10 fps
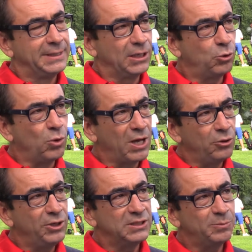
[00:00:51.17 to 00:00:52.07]
de
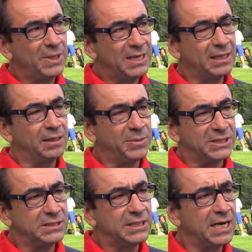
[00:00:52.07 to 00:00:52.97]
jugadores para que
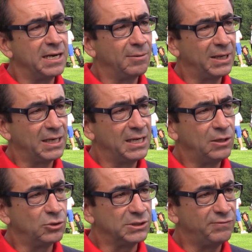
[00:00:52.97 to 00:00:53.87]
representen a Navarra
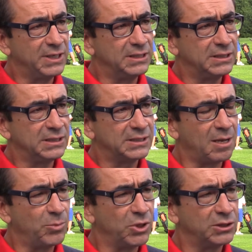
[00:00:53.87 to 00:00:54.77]
en los diferentes
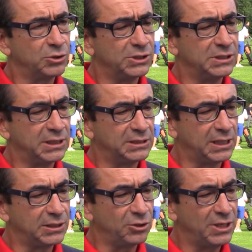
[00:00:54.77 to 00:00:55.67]
campeonatos
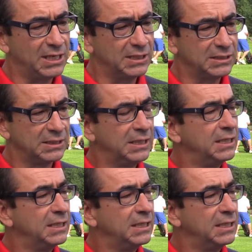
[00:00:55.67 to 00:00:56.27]
interterritoriales.